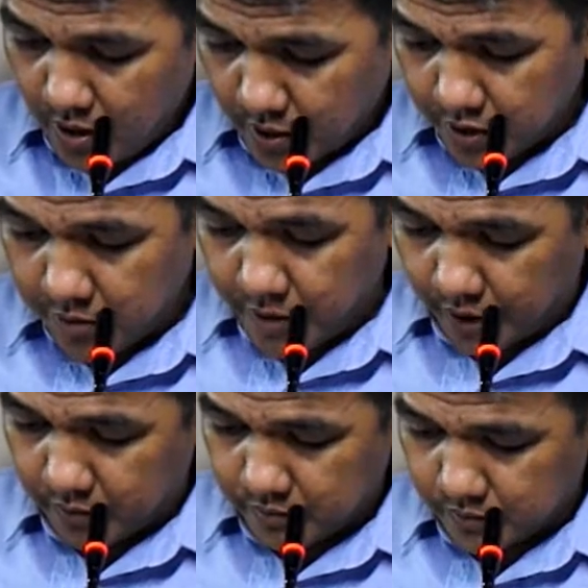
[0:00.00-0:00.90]

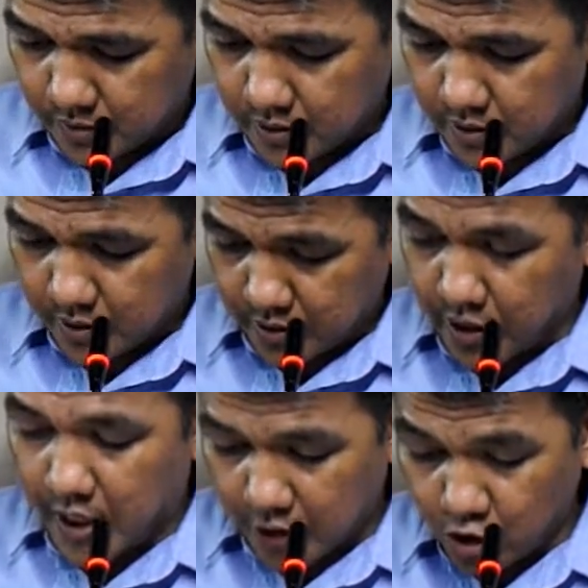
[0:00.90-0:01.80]
debate the
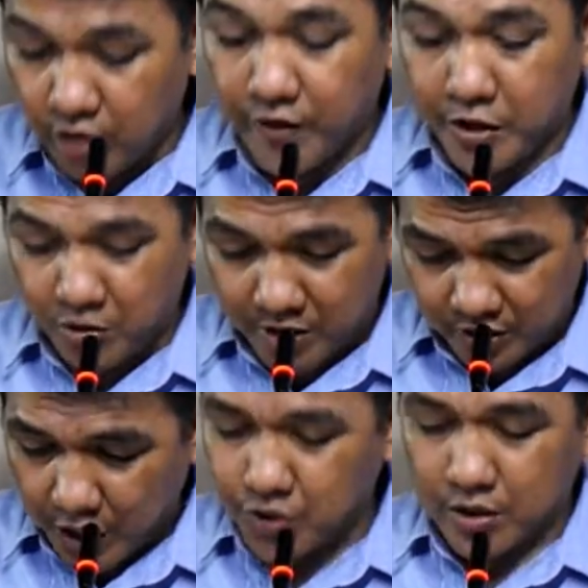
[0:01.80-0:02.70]
art of
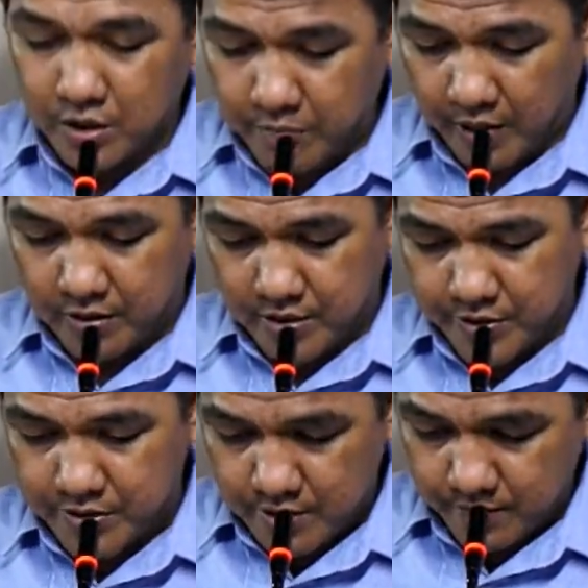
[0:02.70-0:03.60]
argumentation and debate
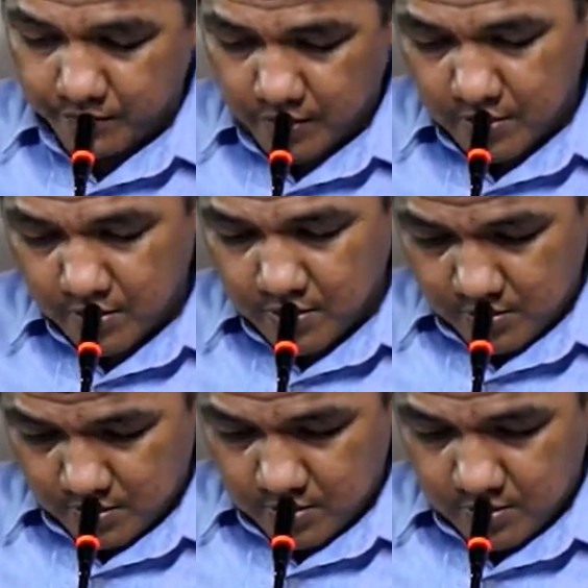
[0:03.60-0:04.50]
rather
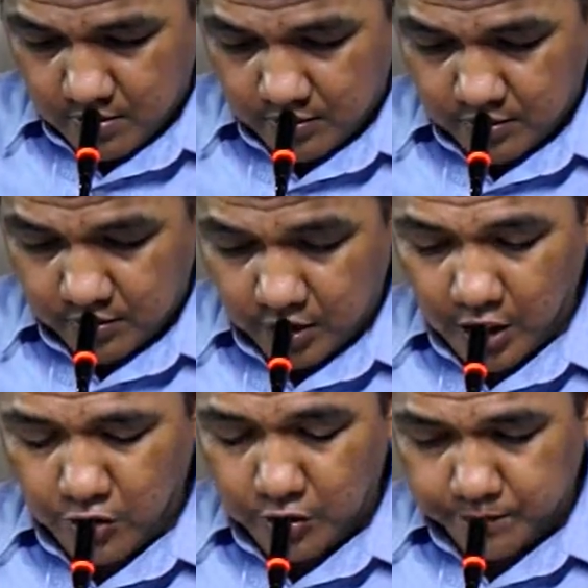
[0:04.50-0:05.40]

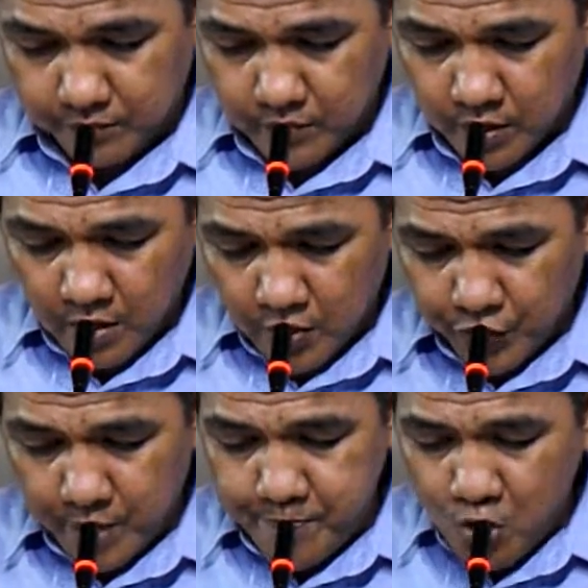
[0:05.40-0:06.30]
nagingon
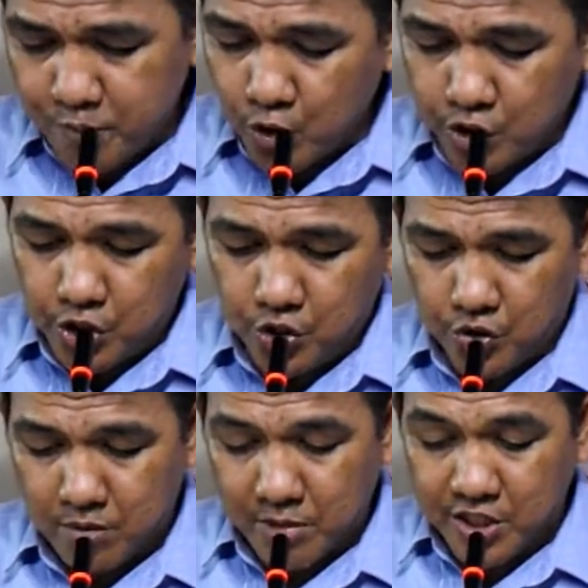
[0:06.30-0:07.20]
the
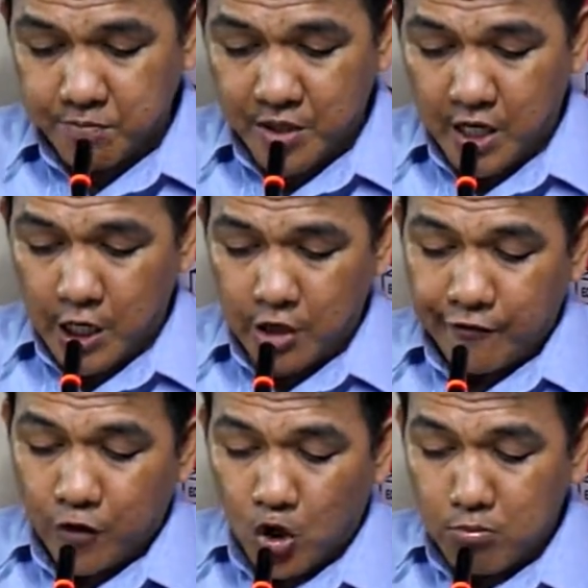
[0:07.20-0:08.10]
proposition must be in the
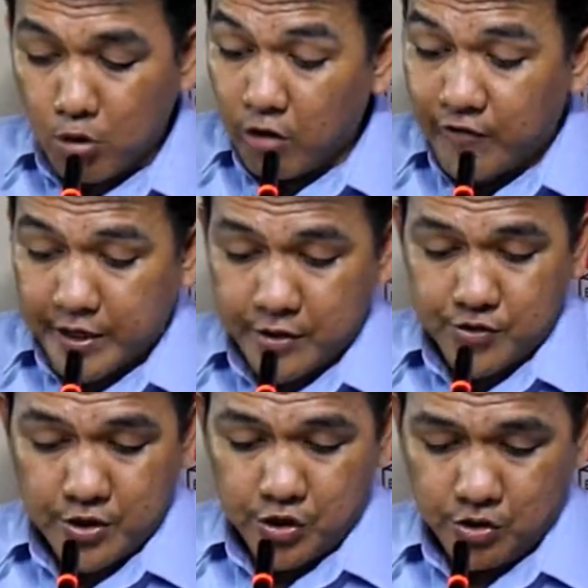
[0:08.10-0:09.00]
form of an
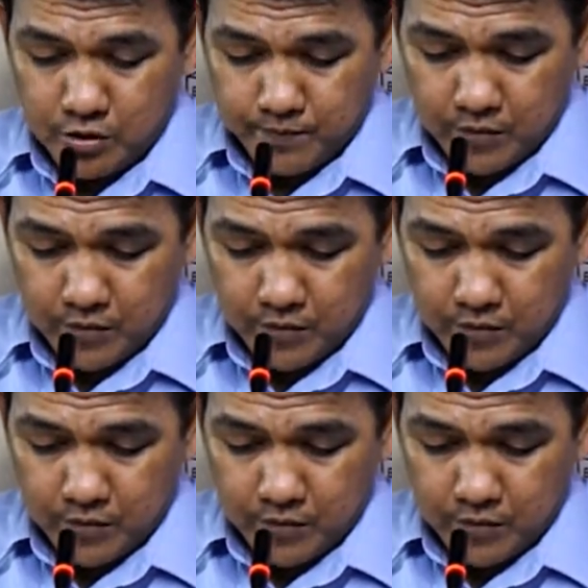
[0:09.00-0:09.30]
assertion